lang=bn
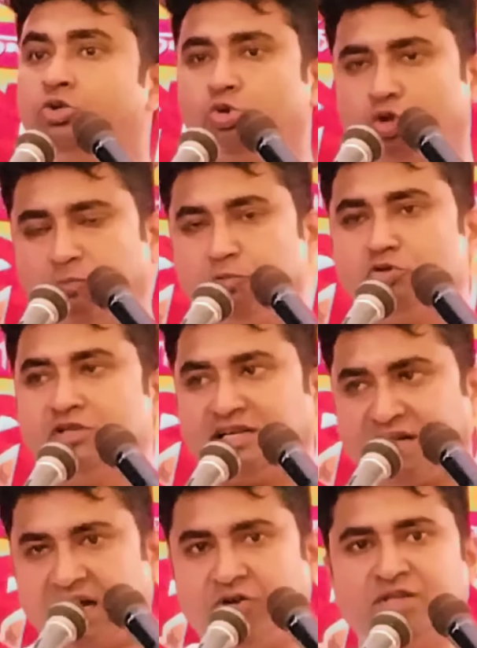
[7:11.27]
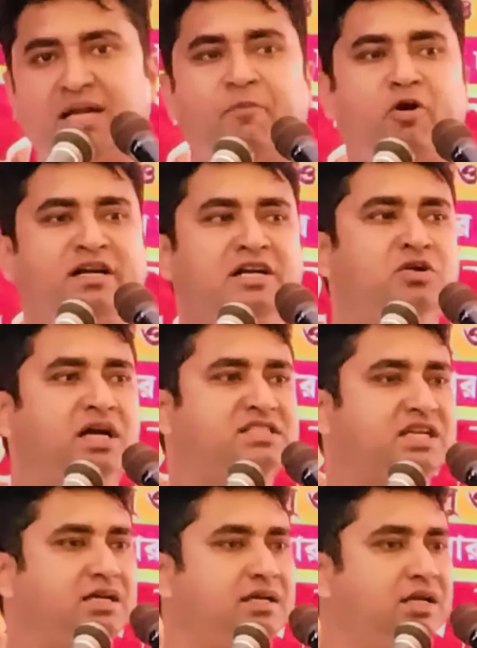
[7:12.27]
দুটো পুকুরের টাকা ওদের পকেটে
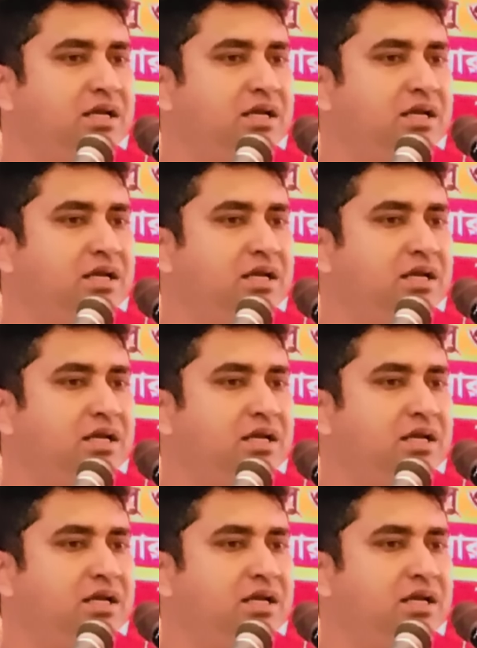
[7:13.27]
ঢুকেছে